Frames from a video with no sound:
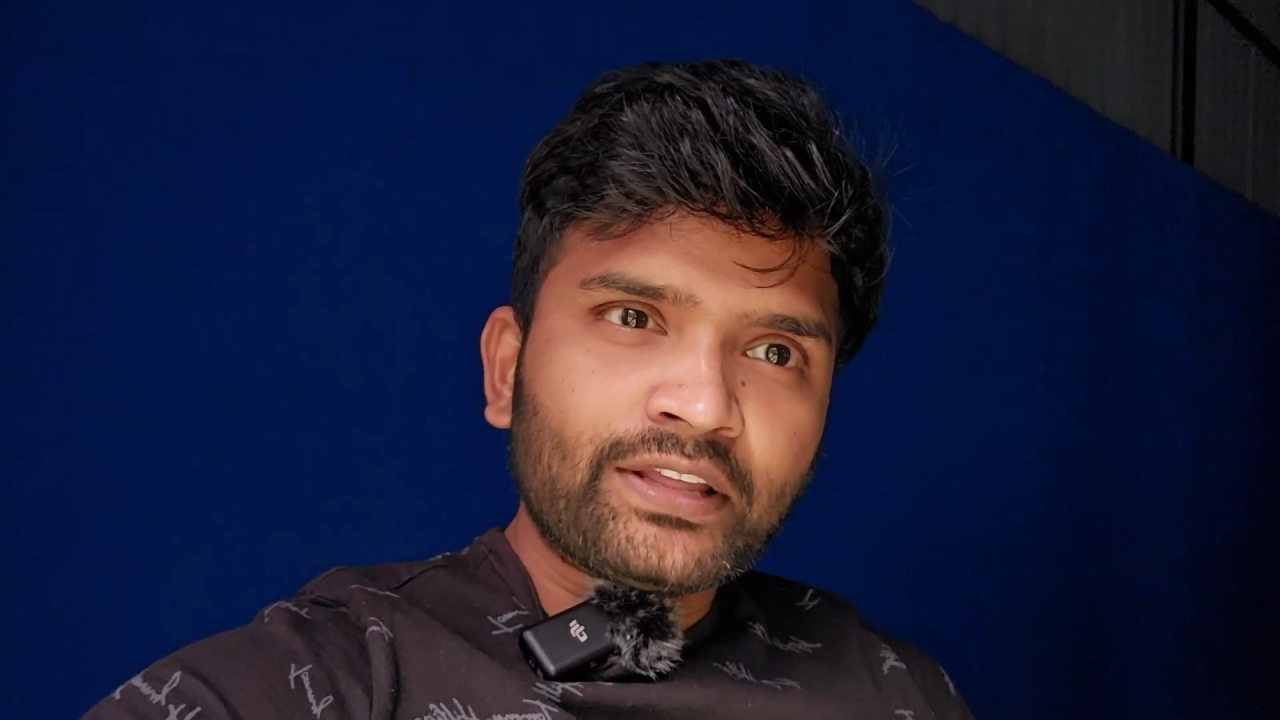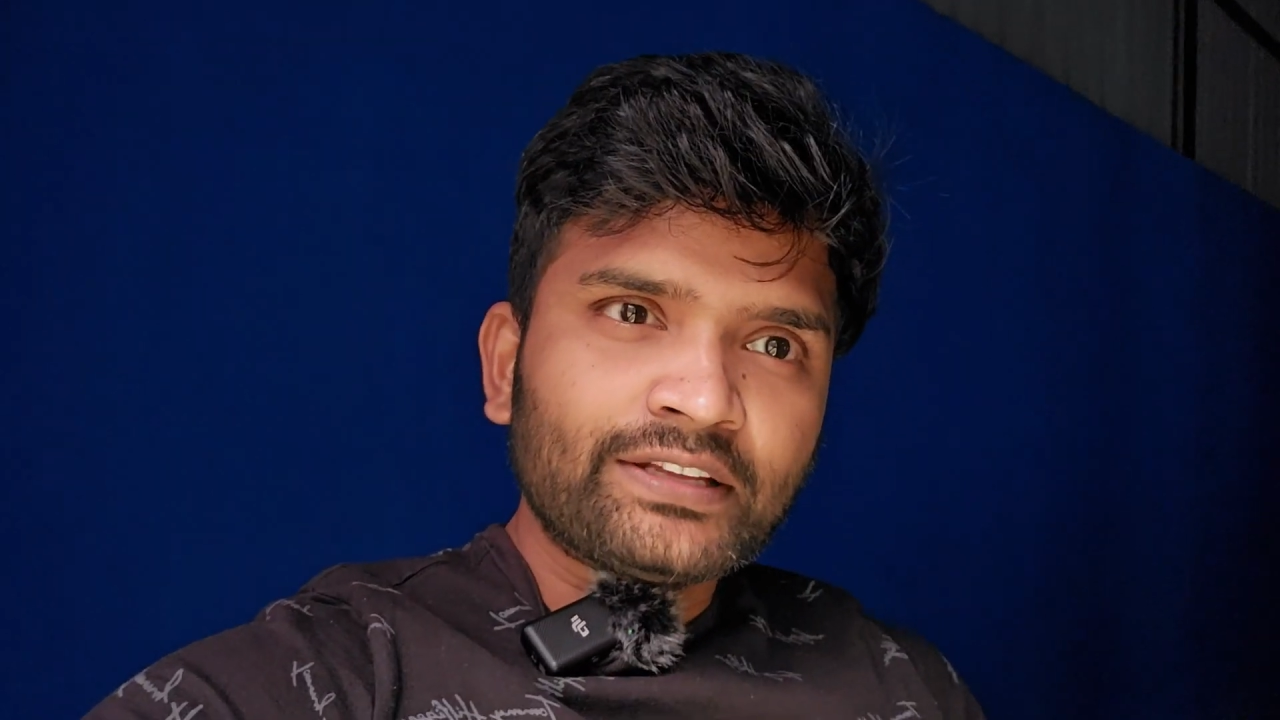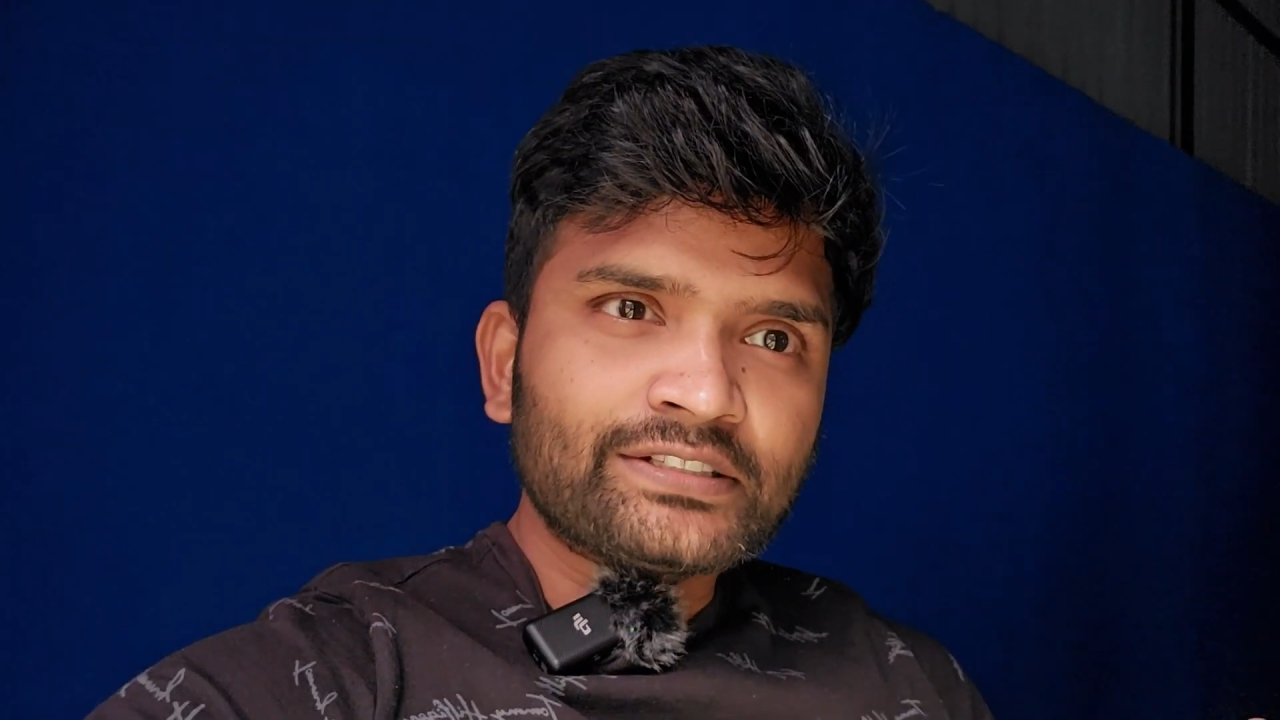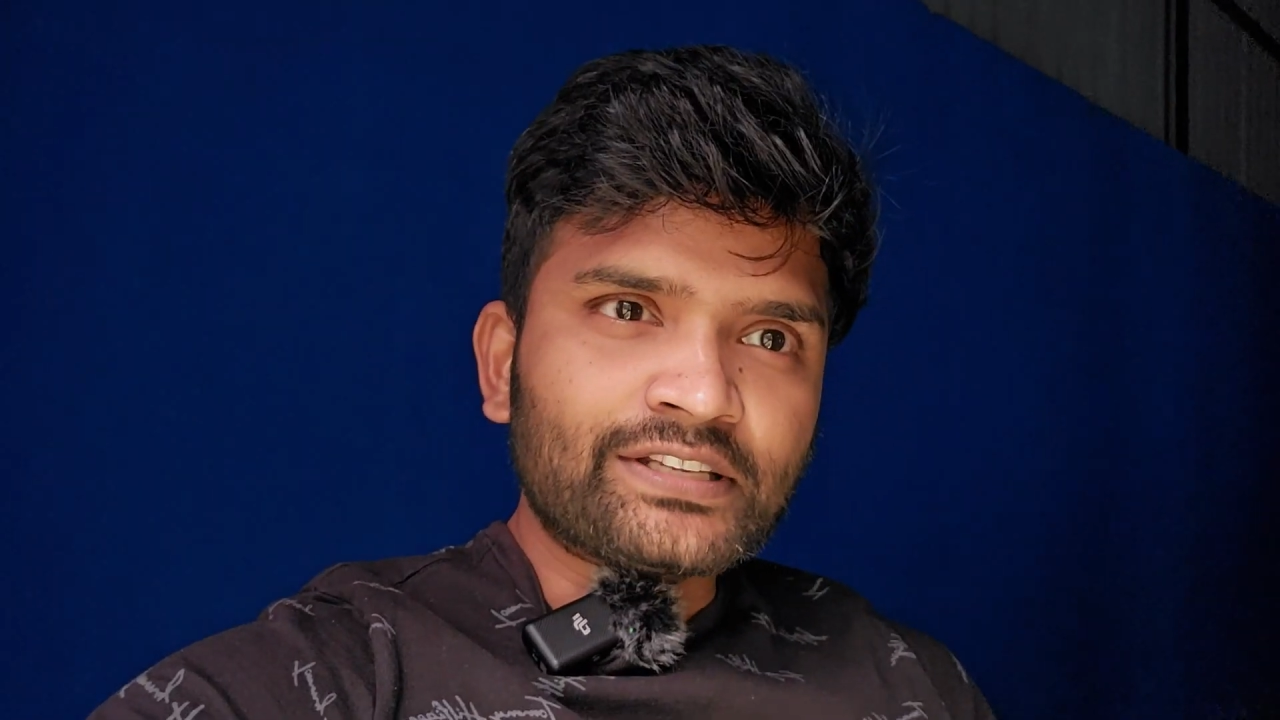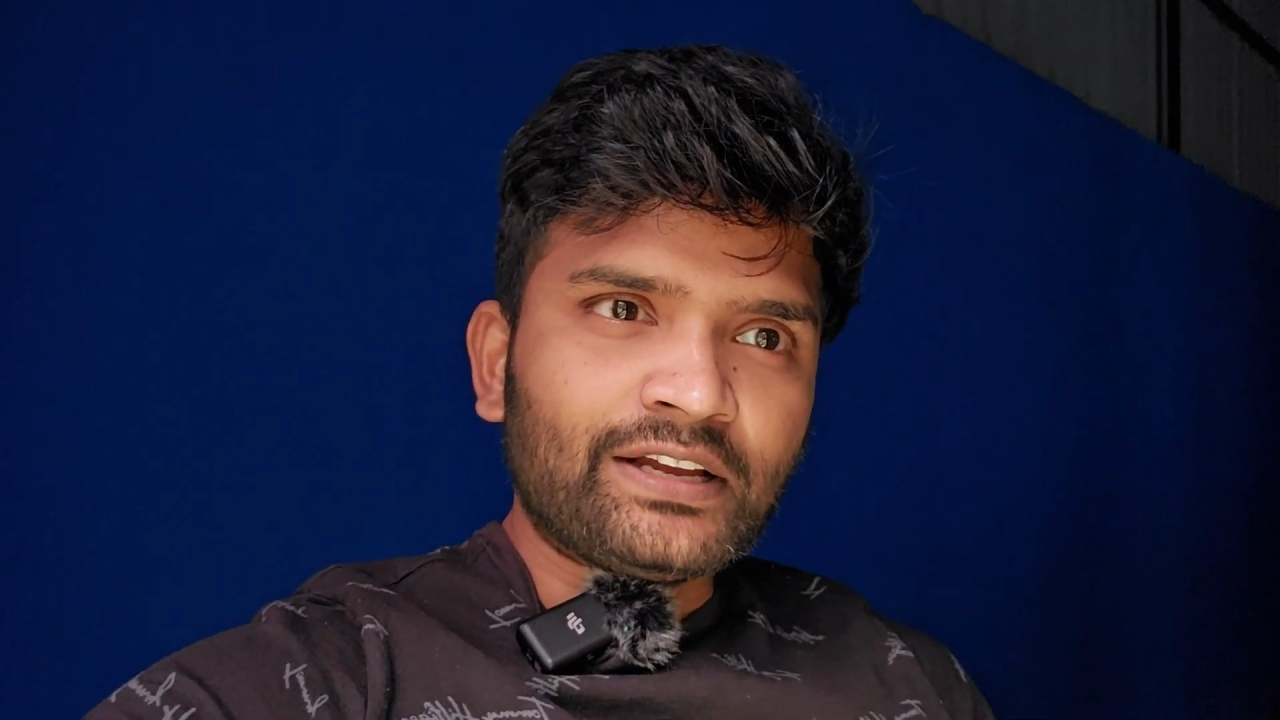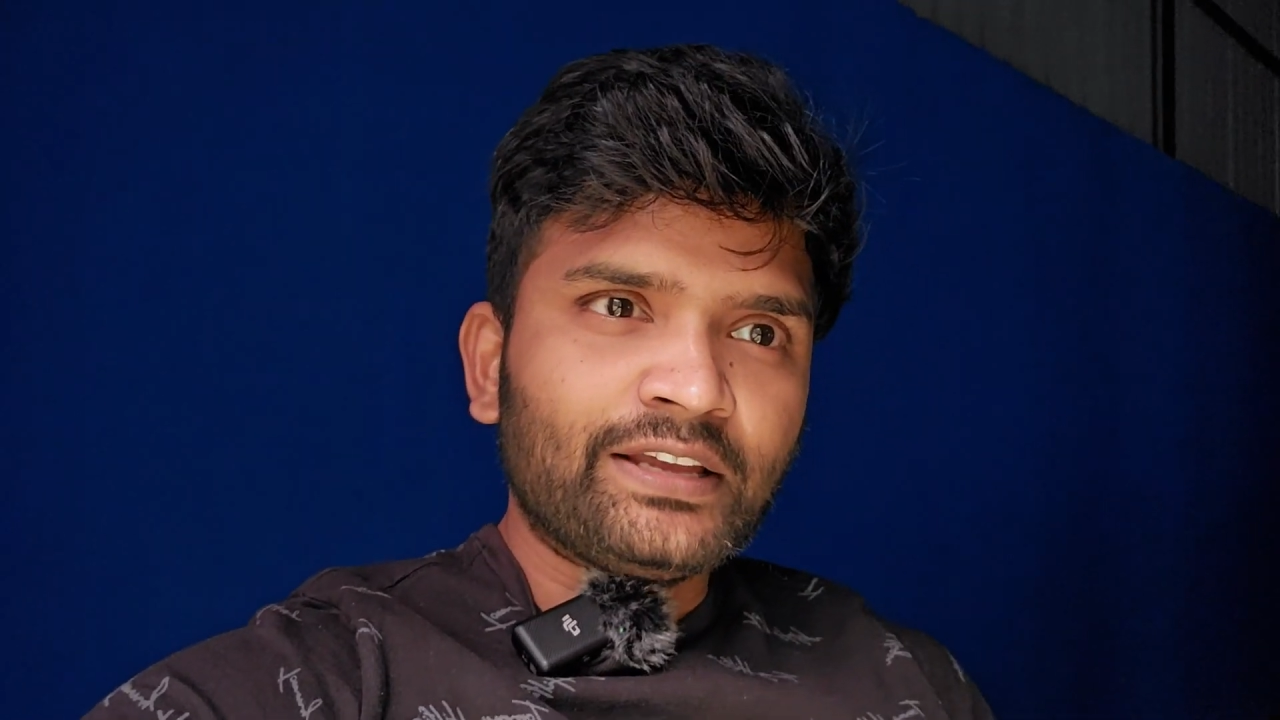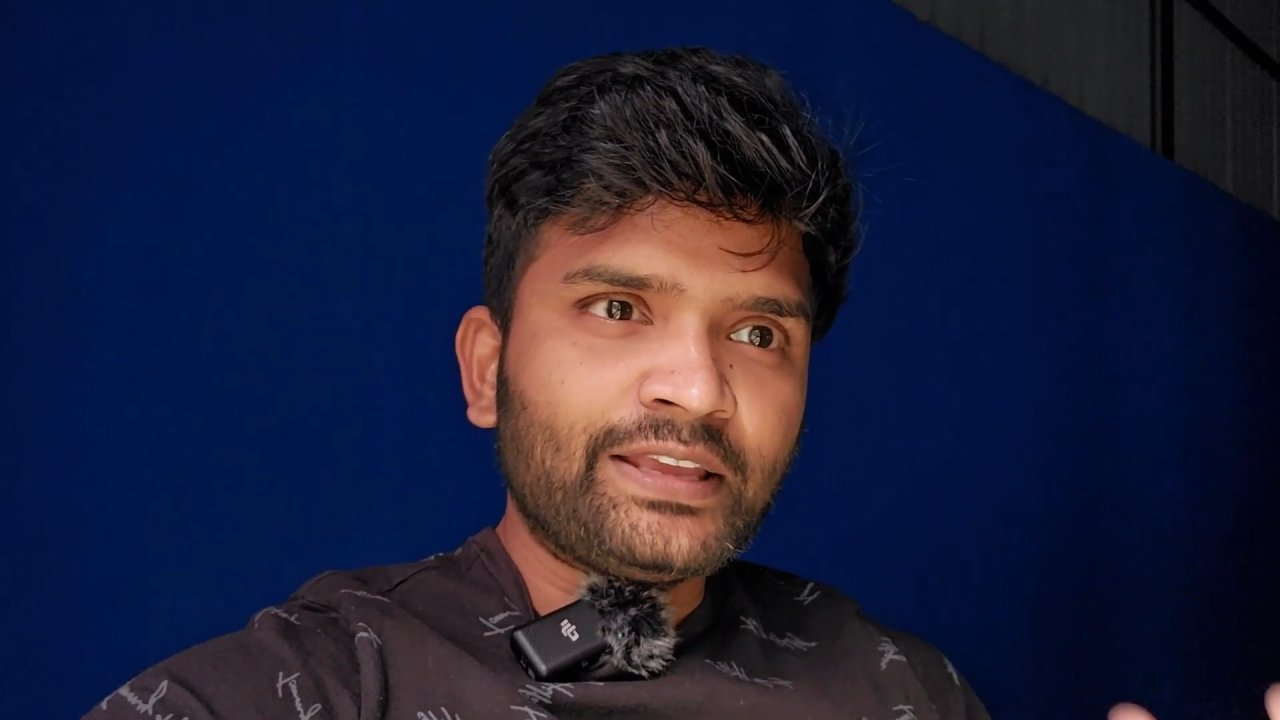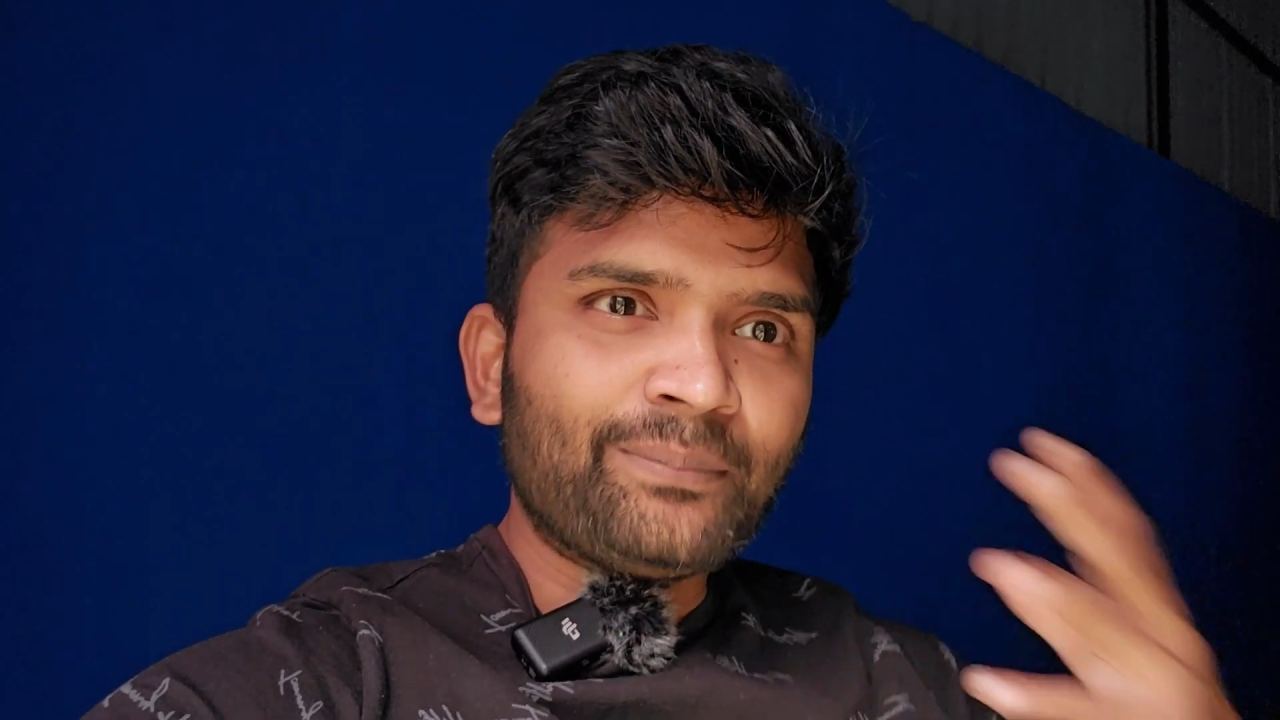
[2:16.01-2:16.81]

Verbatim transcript: ஆடியன்ஸாக